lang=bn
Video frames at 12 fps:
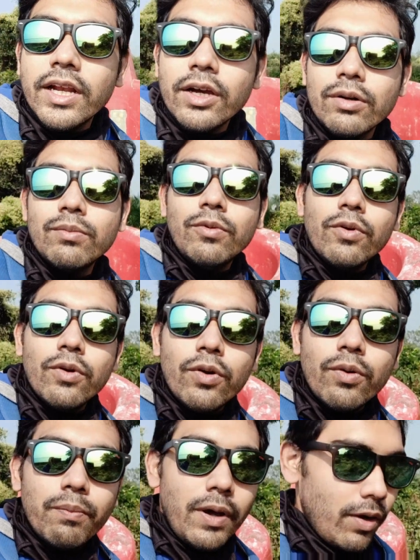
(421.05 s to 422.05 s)
এরকম কোনো
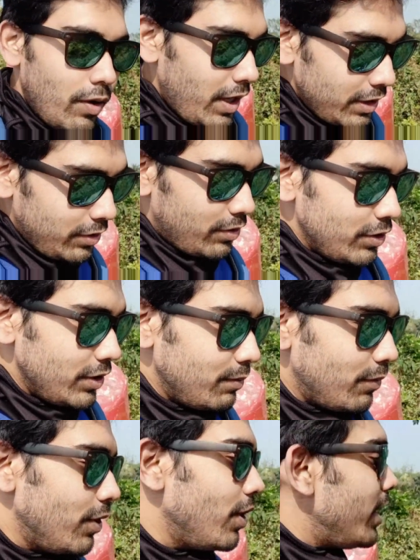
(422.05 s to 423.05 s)
রোববার হঠাৎ করে যদি
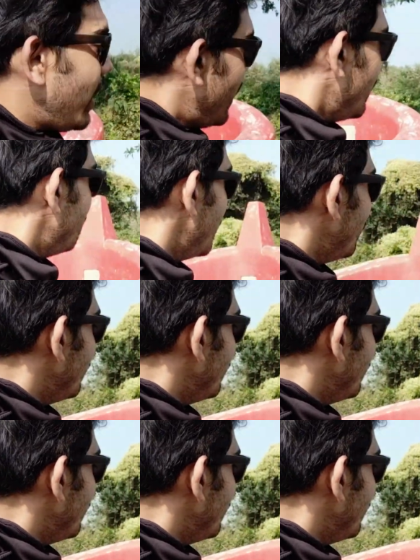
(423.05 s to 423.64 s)
মনে হয় আরেকবার